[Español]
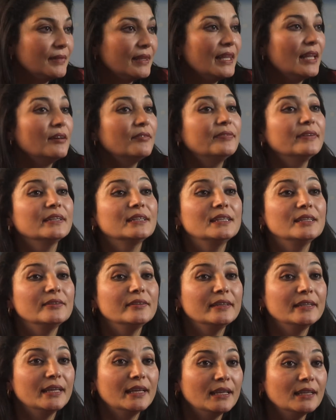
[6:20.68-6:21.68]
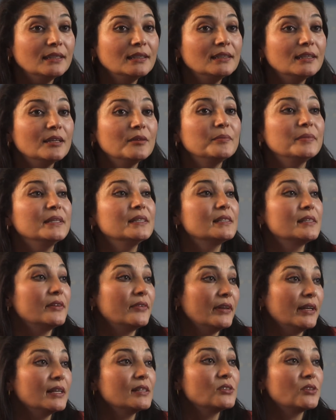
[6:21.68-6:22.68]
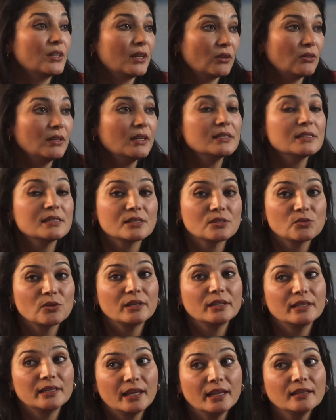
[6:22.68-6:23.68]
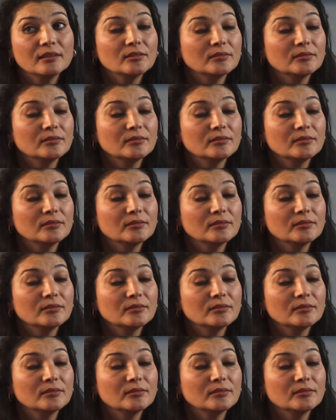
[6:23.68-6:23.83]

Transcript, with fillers: la afectividad también se relaciona con la sexualidad.